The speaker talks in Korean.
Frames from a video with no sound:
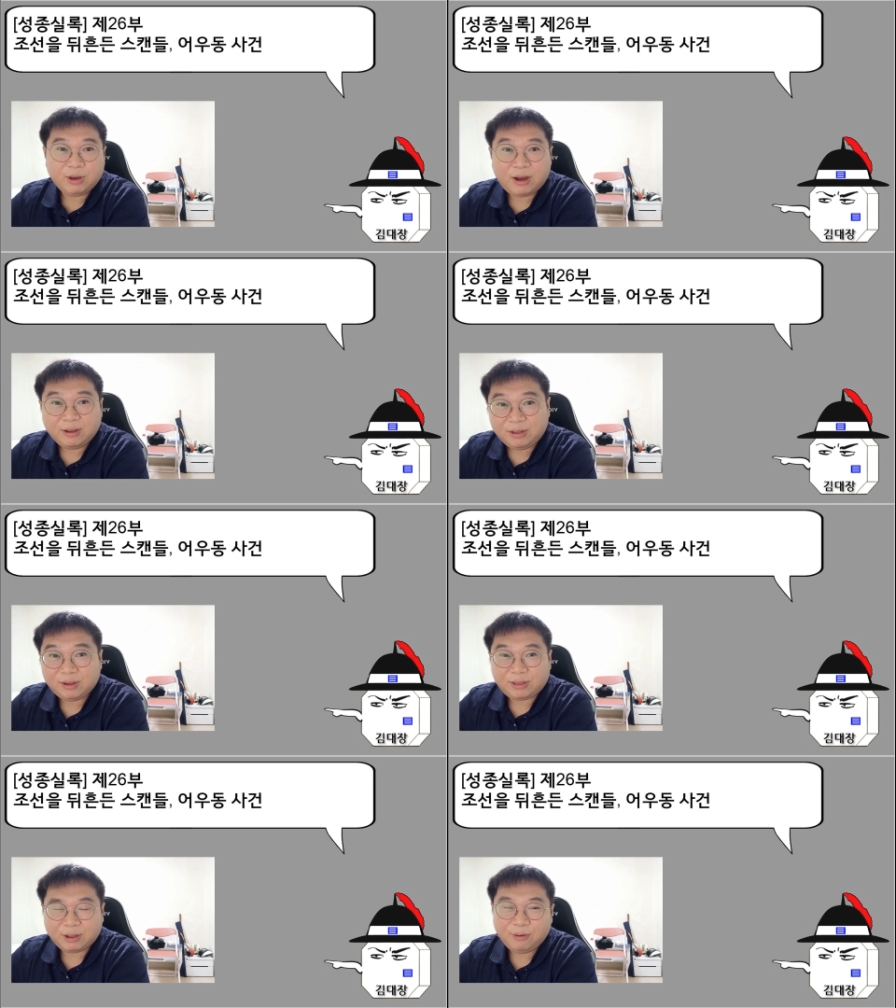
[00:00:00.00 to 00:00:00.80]

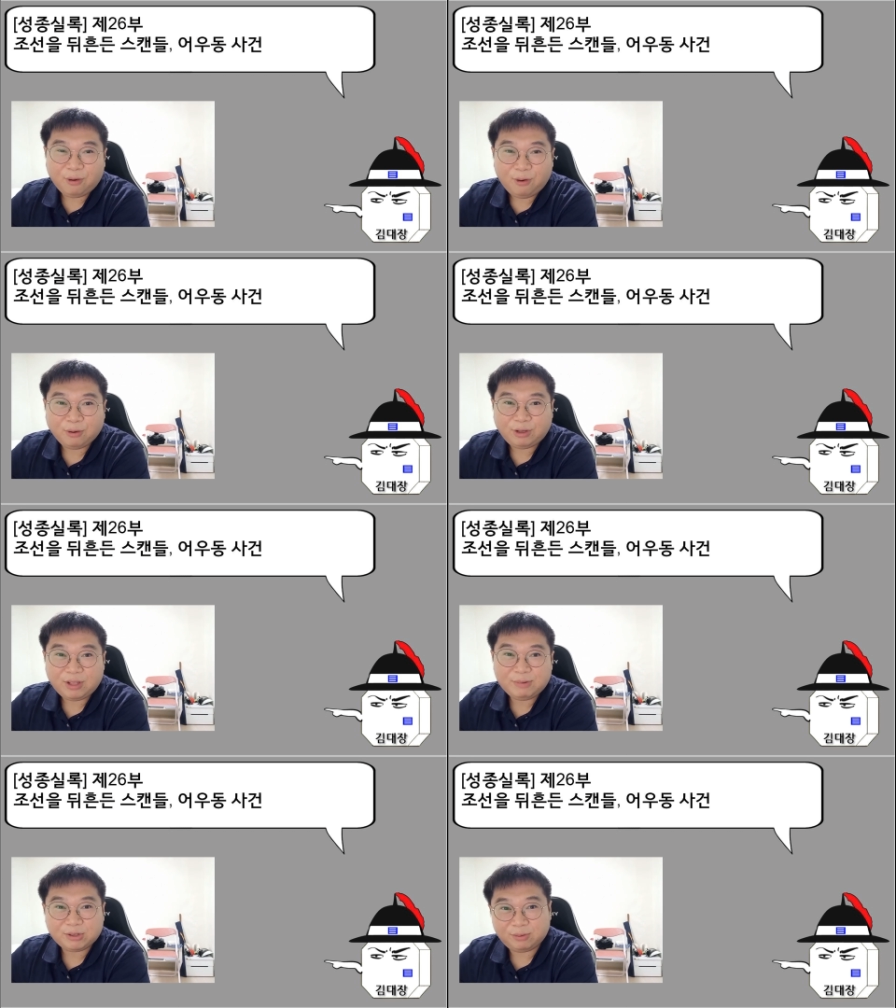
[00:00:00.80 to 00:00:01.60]
기왕 이렇게 된
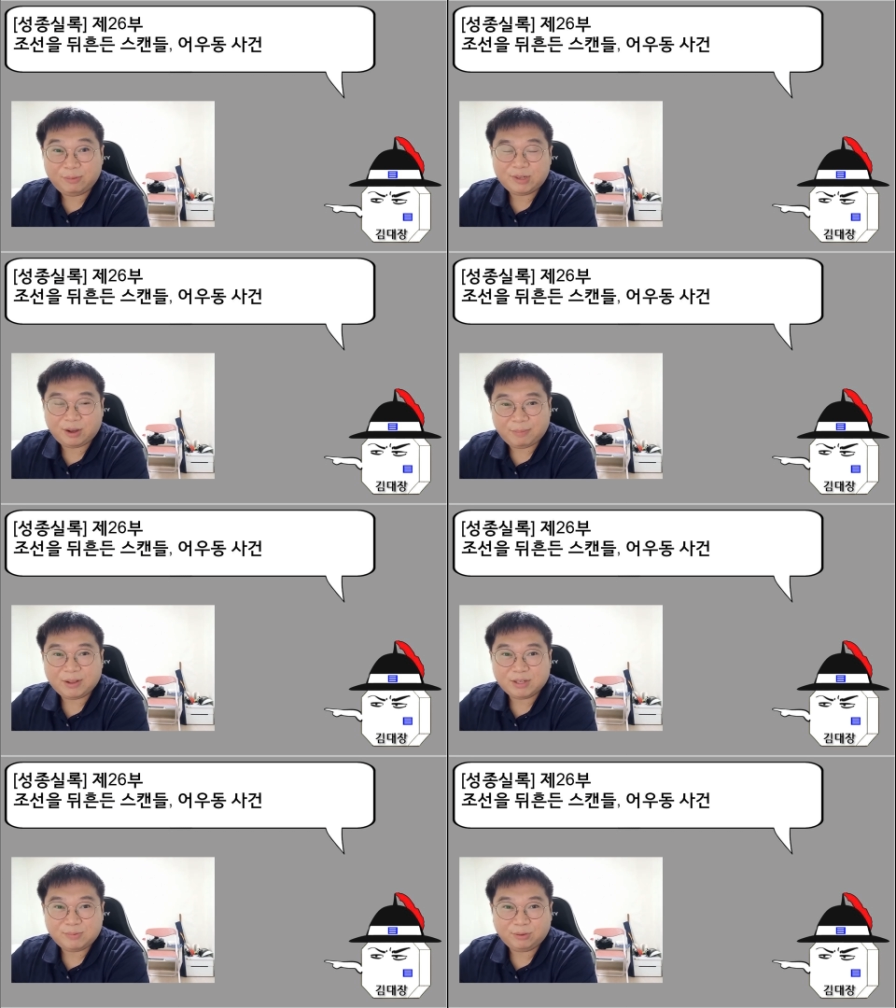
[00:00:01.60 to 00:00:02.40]
거 이 남자 저
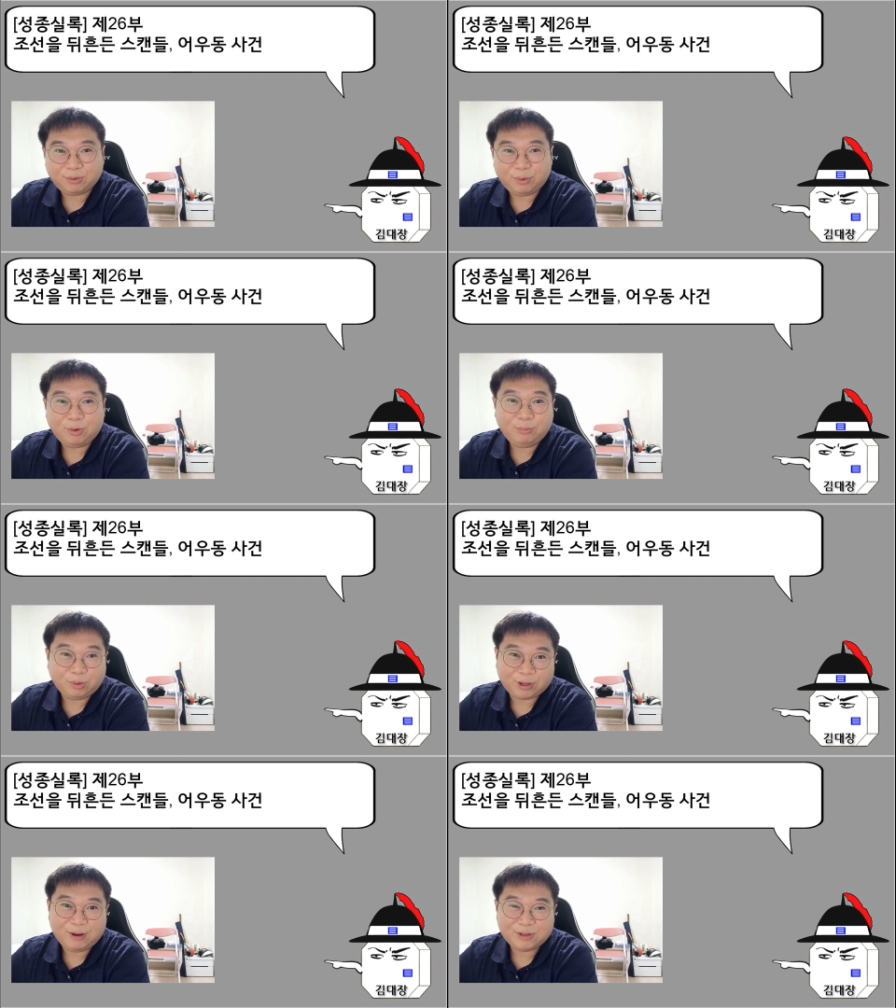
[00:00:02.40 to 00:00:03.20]
남자 만나시면서
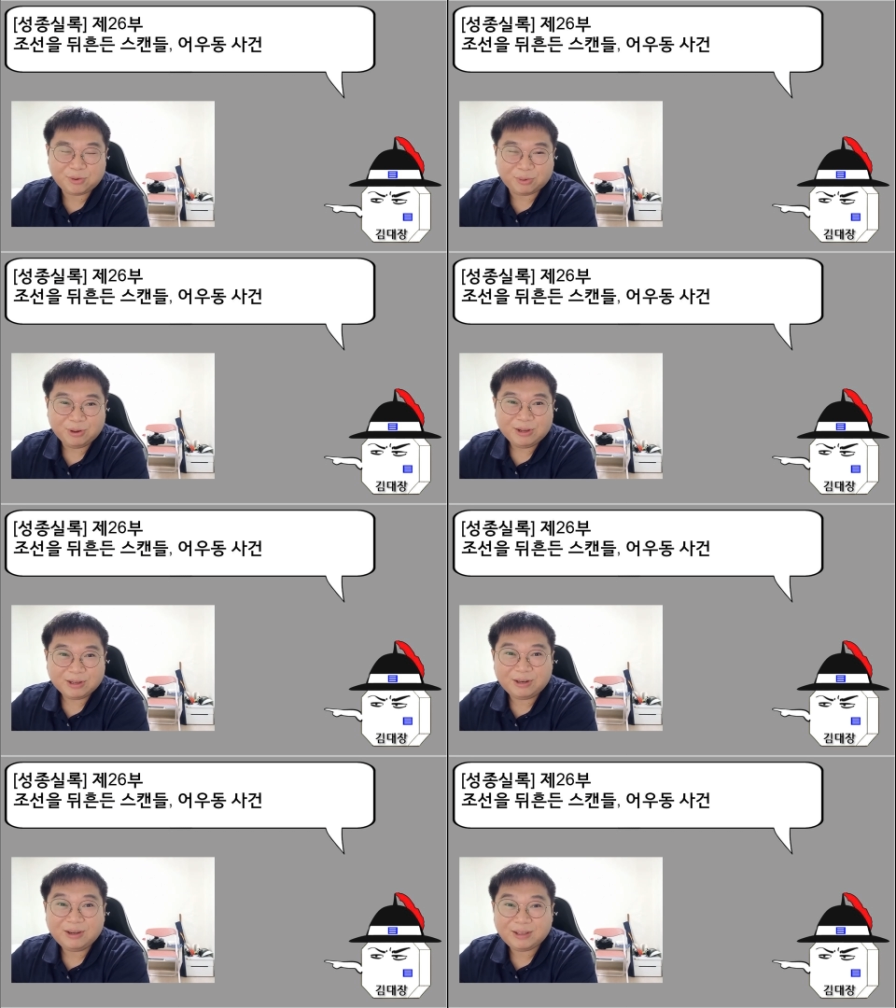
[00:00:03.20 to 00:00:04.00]
외로움도 달래시고
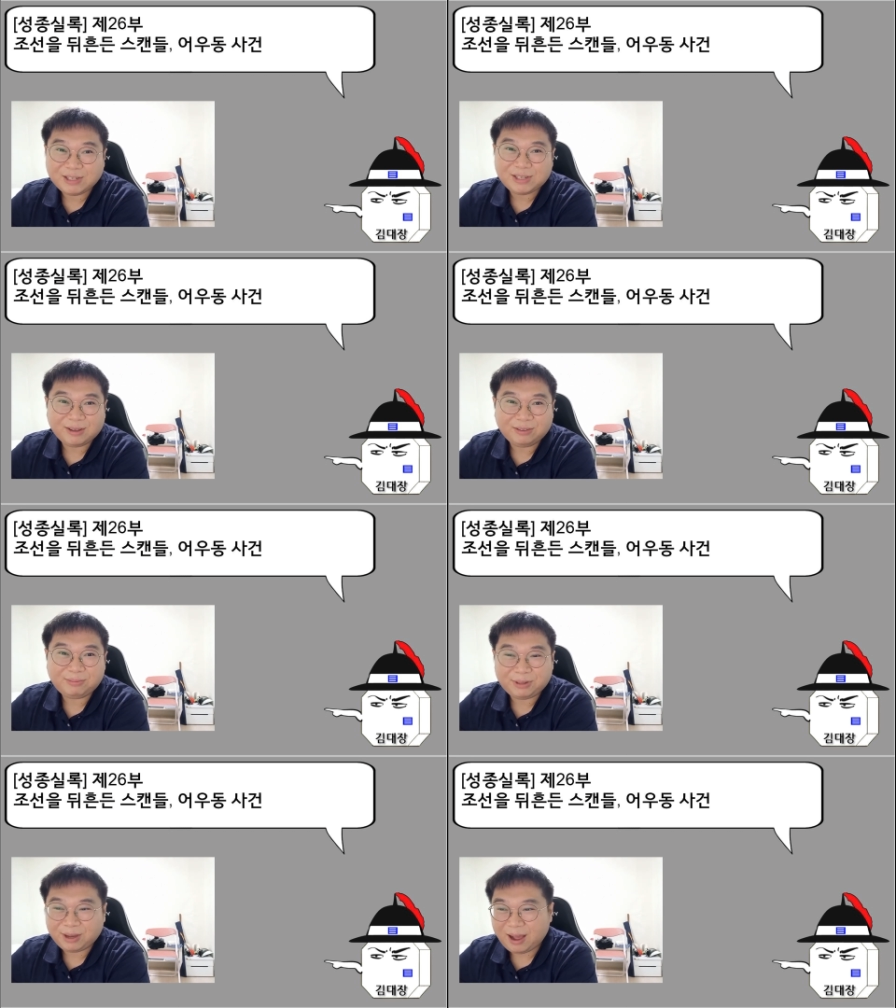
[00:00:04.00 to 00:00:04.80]
그런 게 낫지
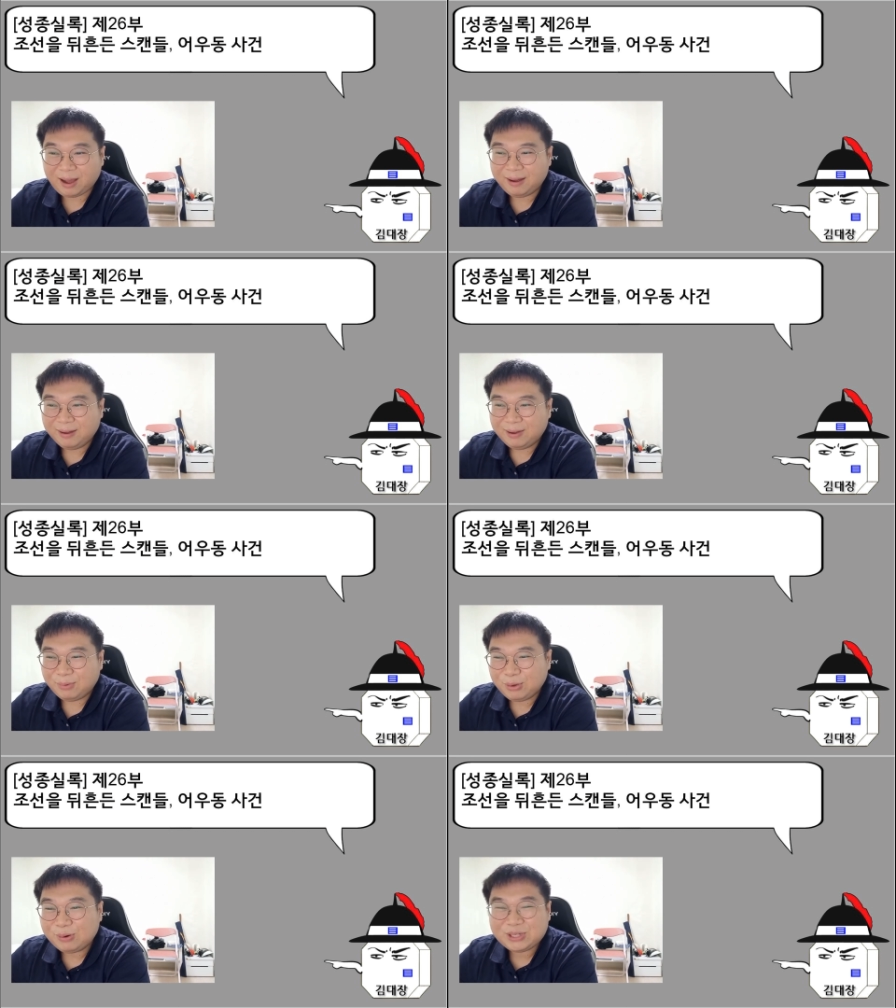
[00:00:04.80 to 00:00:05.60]
않겠습니까?
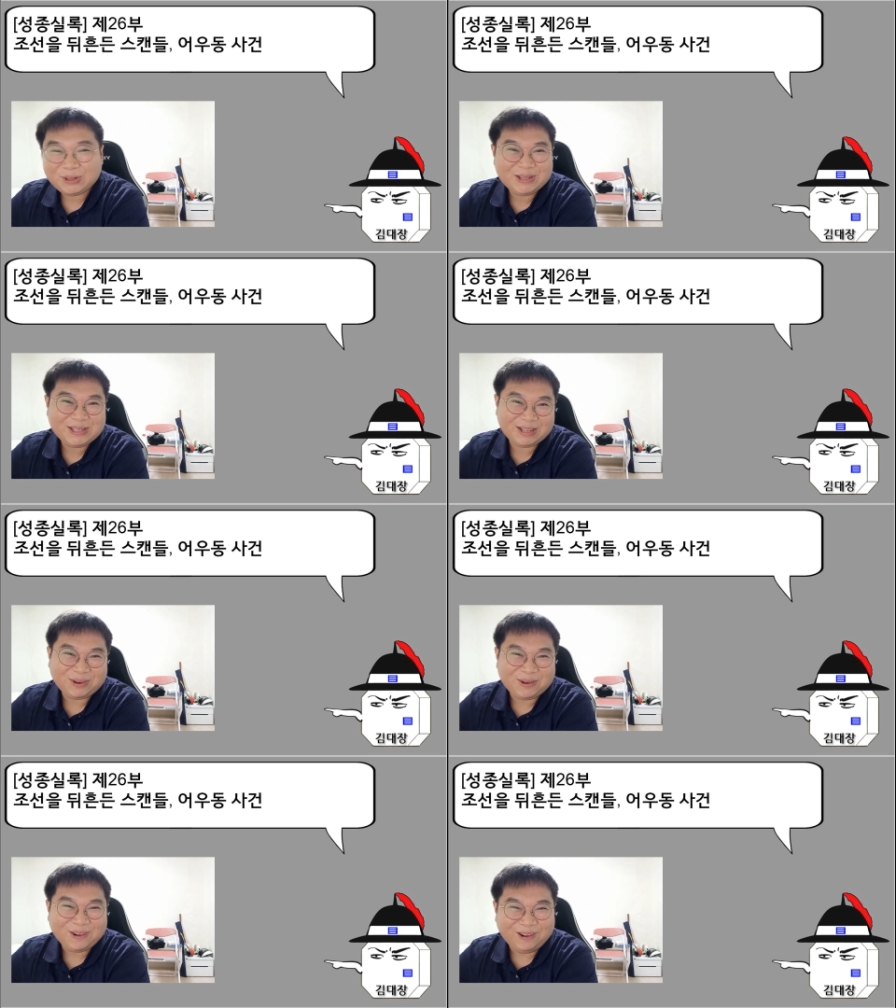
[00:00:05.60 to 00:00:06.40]
뭐 이런 식으로
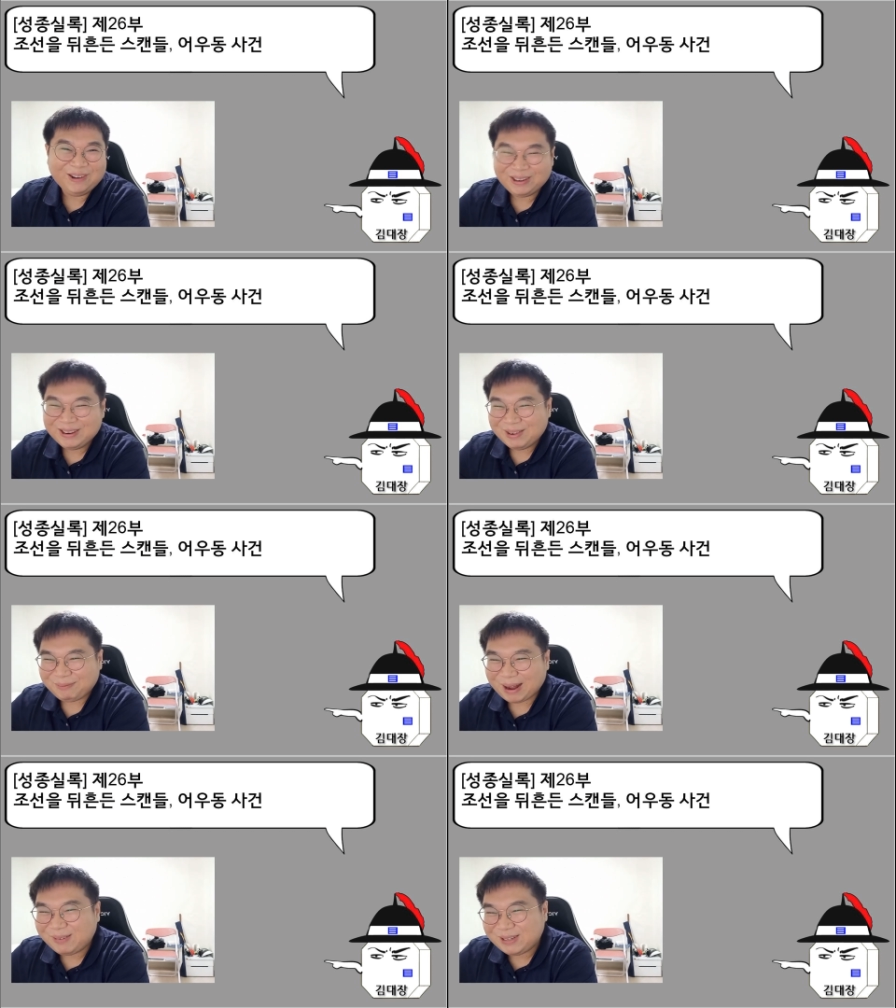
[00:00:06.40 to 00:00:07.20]
이제 또
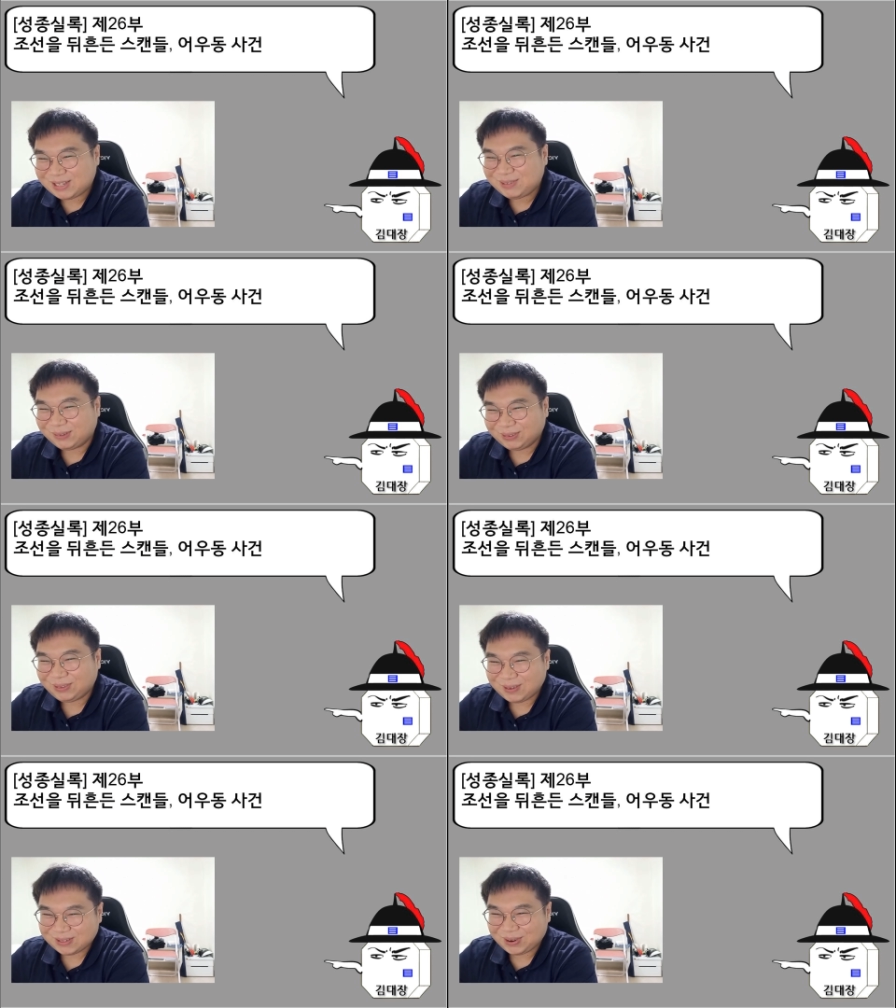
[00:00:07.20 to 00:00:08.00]
바람을 이제
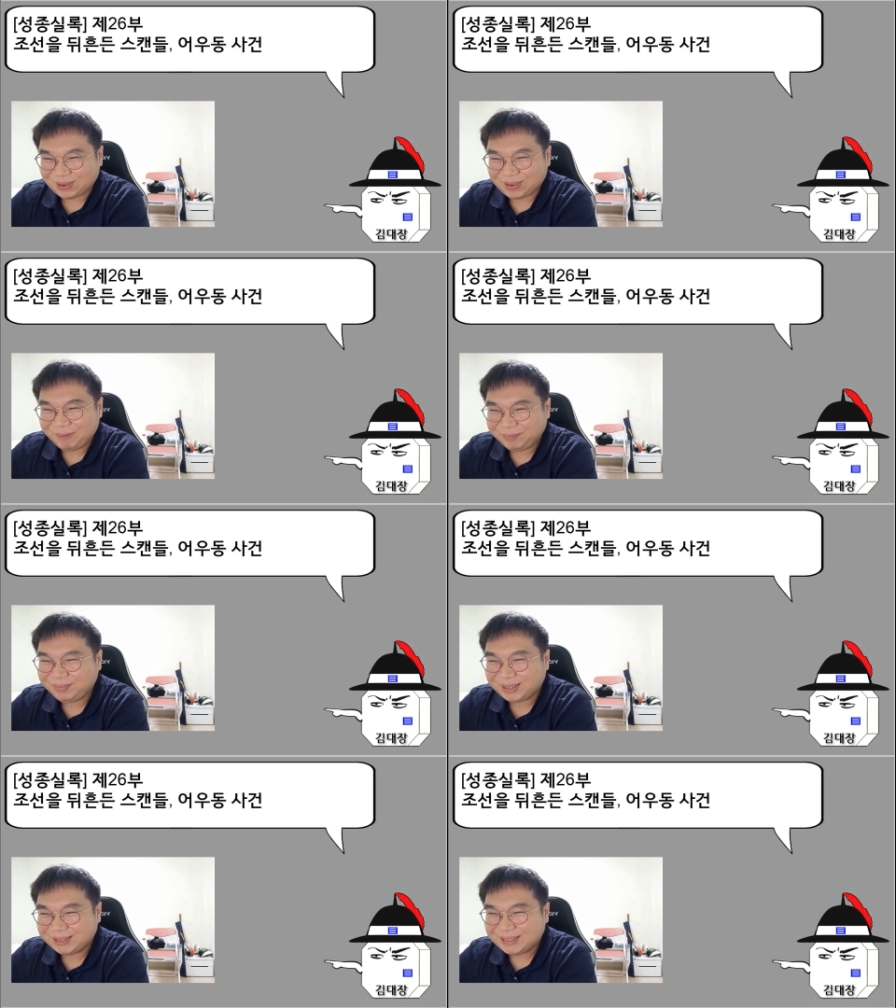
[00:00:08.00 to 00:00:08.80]
집어넣었던 거죠.